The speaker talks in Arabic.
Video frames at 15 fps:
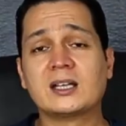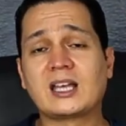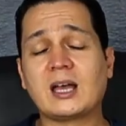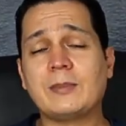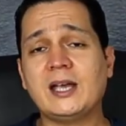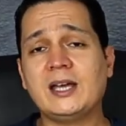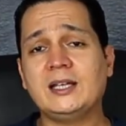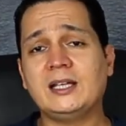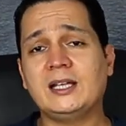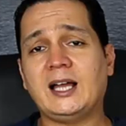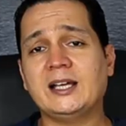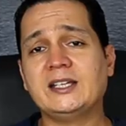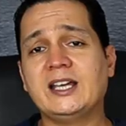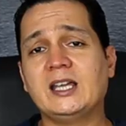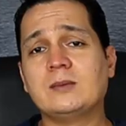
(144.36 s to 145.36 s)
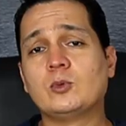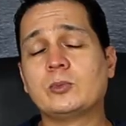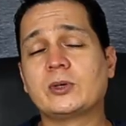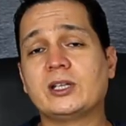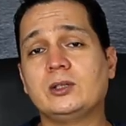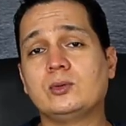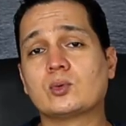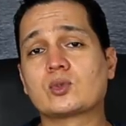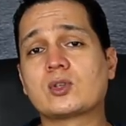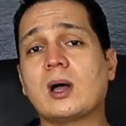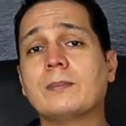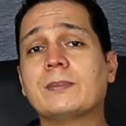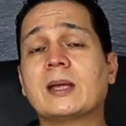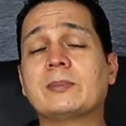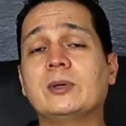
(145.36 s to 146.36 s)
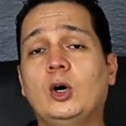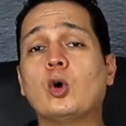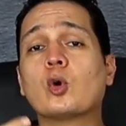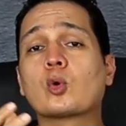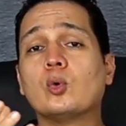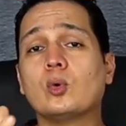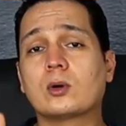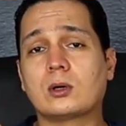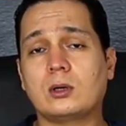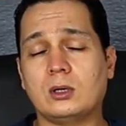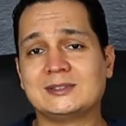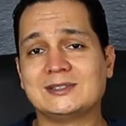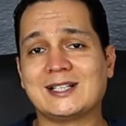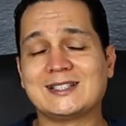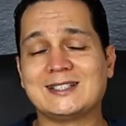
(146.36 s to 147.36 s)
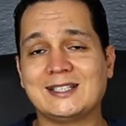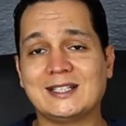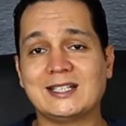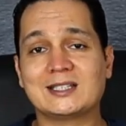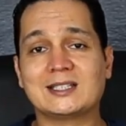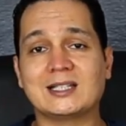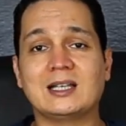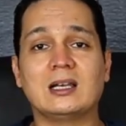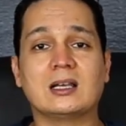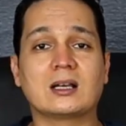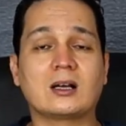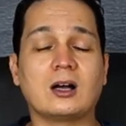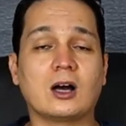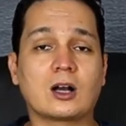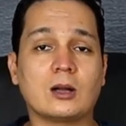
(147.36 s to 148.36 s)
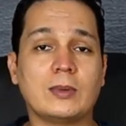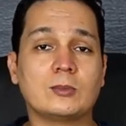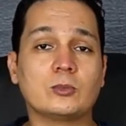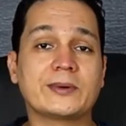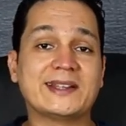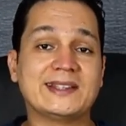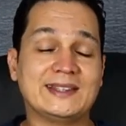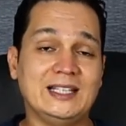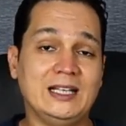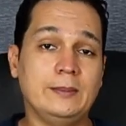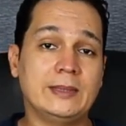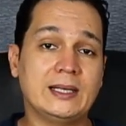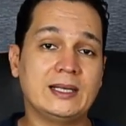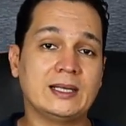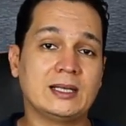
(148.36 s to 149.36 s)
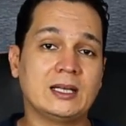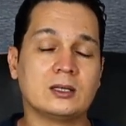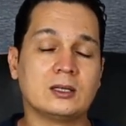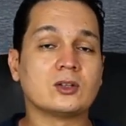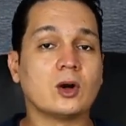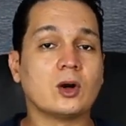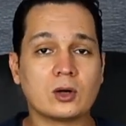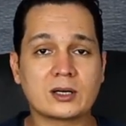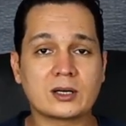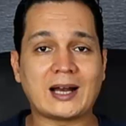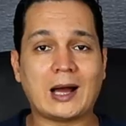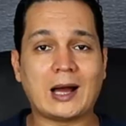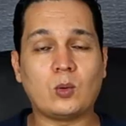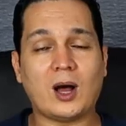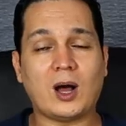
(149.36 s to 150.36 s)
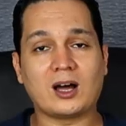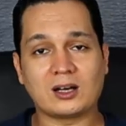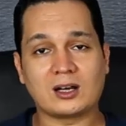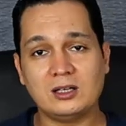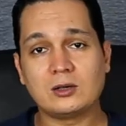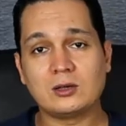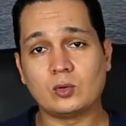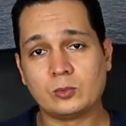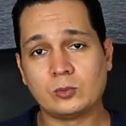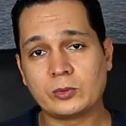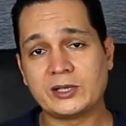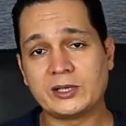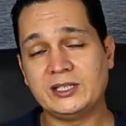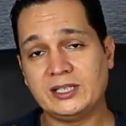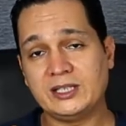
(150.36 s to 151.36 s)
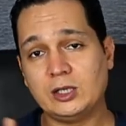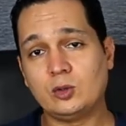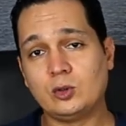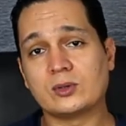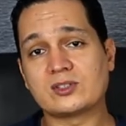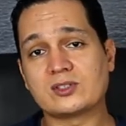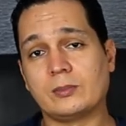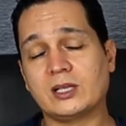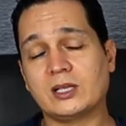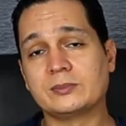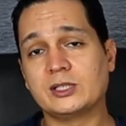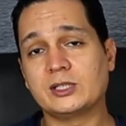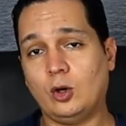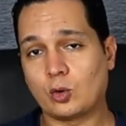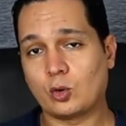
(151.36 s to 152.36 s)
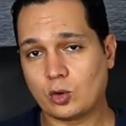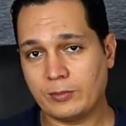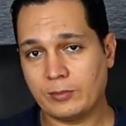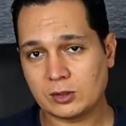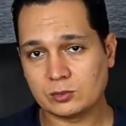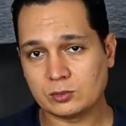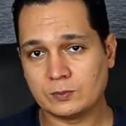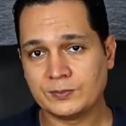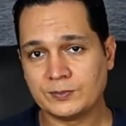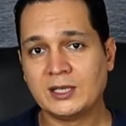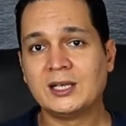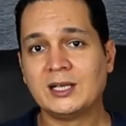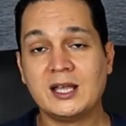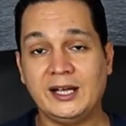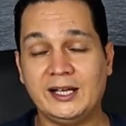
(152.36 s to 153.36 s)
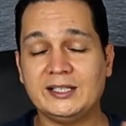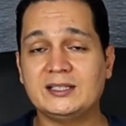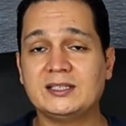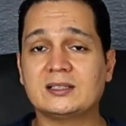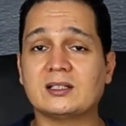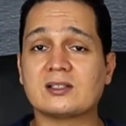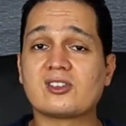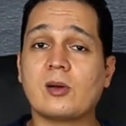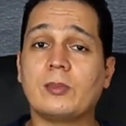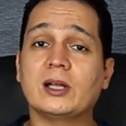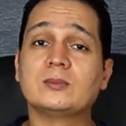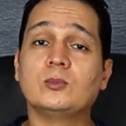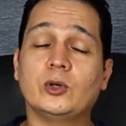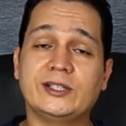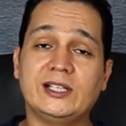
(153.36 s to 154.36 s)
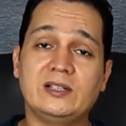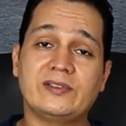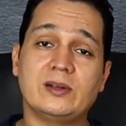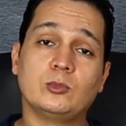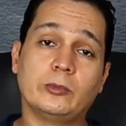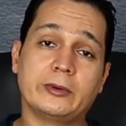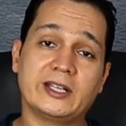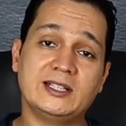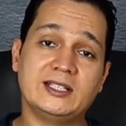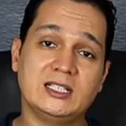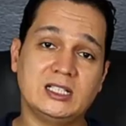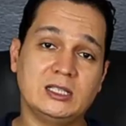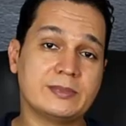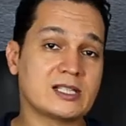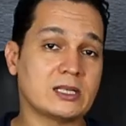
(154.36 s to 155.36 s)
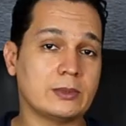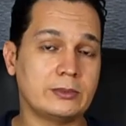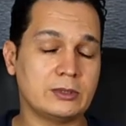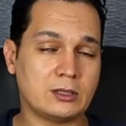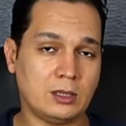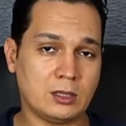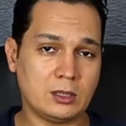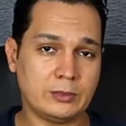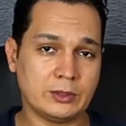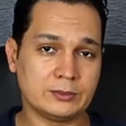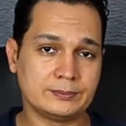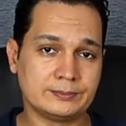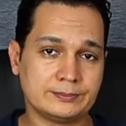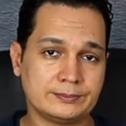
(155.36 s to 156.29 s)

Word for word: كمان العيان ممكن يصاب بحروق نتيجة الكهرباء ممكن تعمل نار أو حريق وممكن يجيله إصابات من الحروق برضو عدة إصابات مختلفة ممكن تيجي بسبب الكهرباء